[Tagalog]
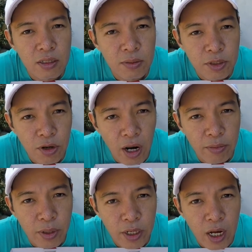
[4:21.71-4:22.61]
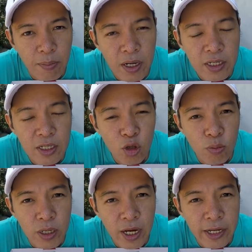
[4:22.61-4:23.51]
subscriber, kapag
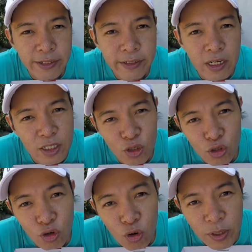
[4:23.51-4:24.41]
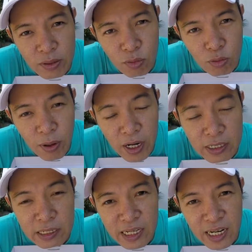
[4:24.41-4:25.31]
nagdoble ka, i-delete ko yung comment mo para
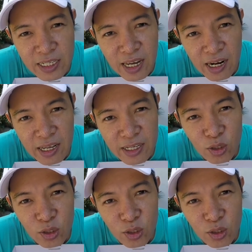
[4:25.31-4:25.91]
hindi ka nakasali.